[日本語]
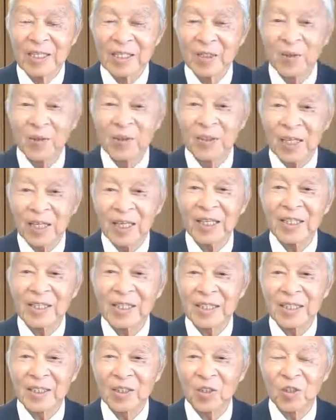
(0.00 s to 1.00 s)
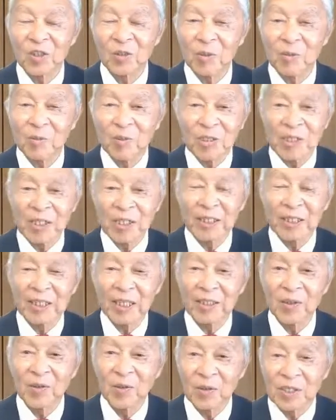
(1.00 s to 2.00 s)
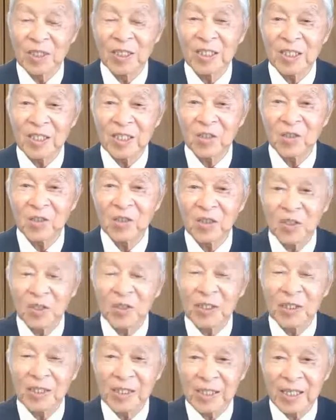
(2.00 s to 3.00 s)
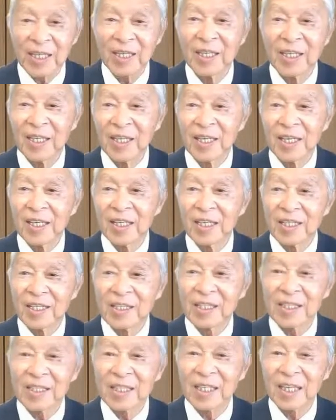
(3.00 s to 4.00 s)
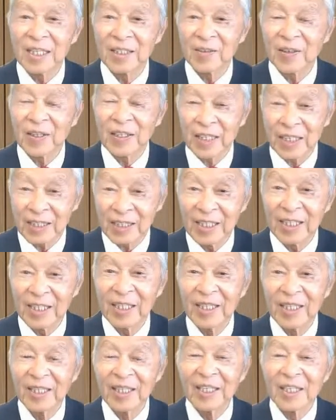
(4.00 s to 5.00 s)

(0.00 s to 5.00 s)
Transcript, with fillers: それで、先ほども申し上げたように、周囲のですね、えー、シニアの方に、